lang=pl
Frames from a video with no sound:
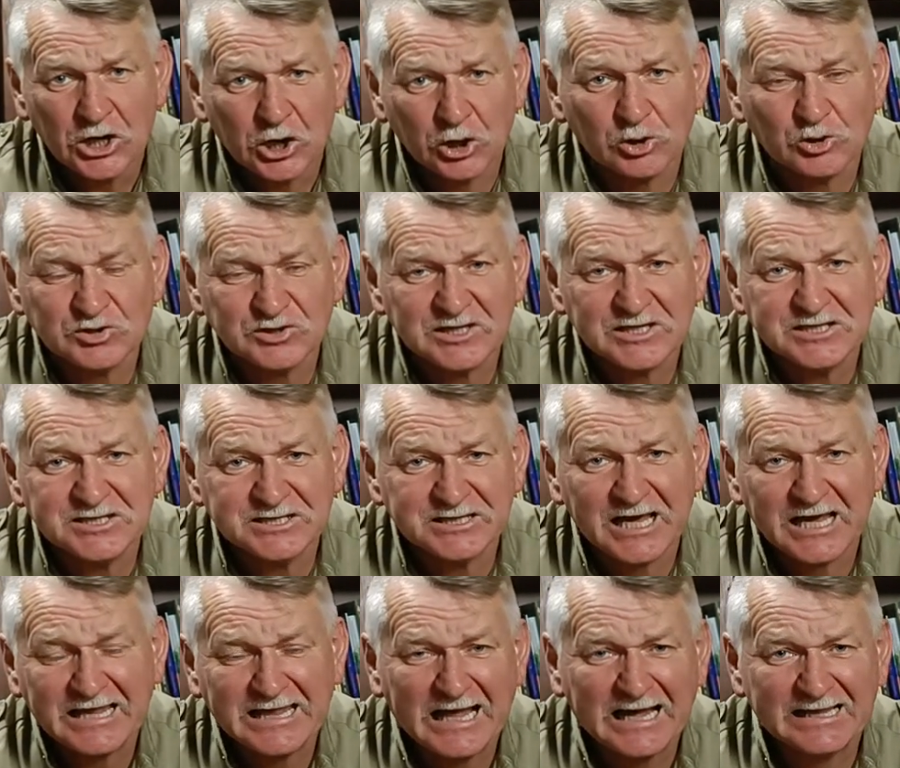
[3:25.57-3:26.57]

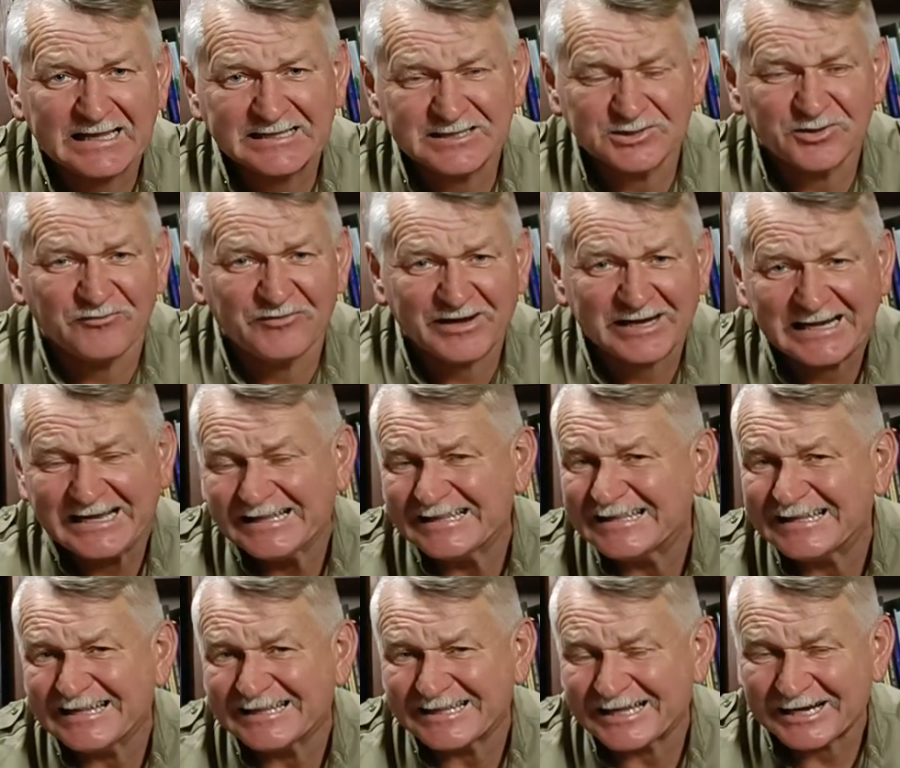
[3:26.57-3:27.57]
Rosyjskiej na
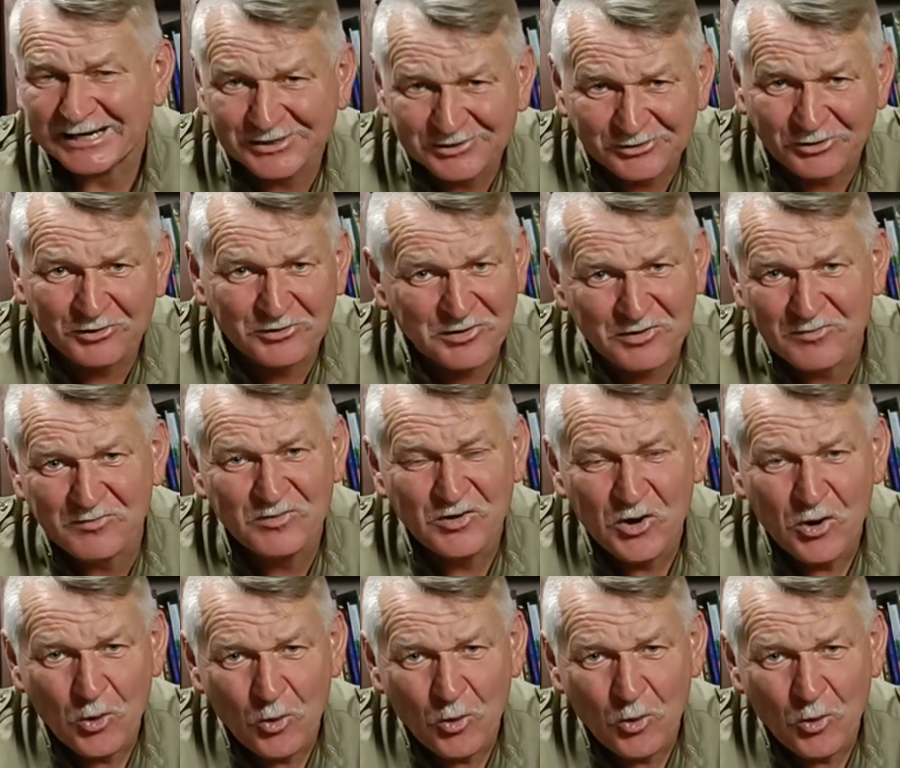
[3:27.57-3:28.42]
suwerenne terytorium